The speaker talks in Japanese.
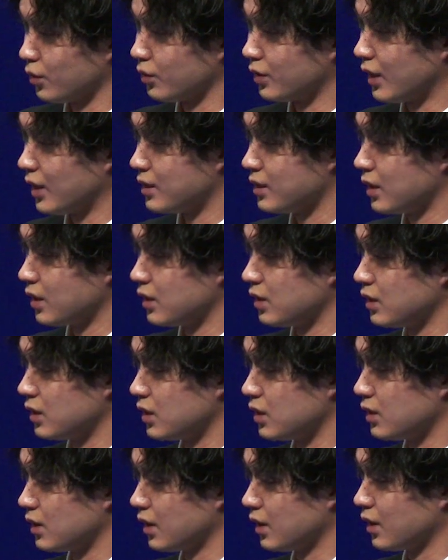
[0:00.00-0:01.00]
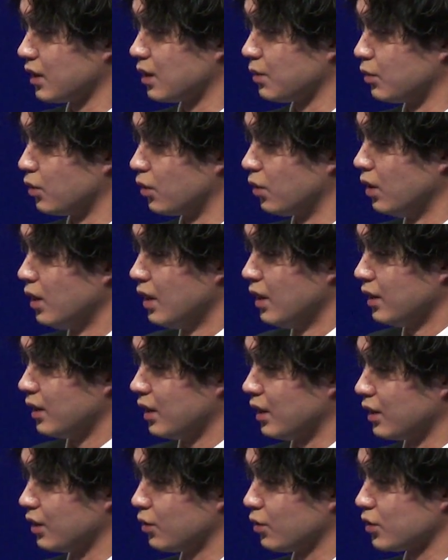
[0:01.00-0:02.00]
のを題材にしながらも
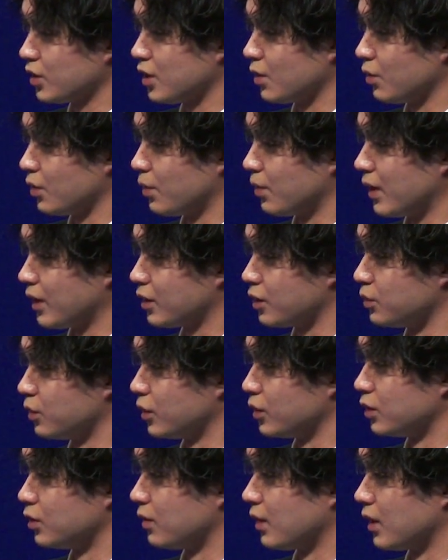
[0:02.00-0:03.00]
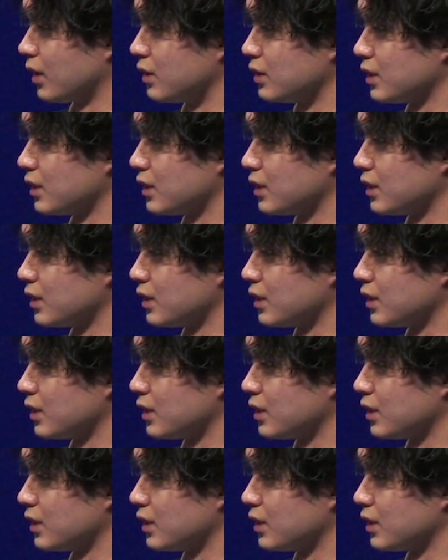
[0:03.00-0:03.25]
やはりどうしてもバックボーンには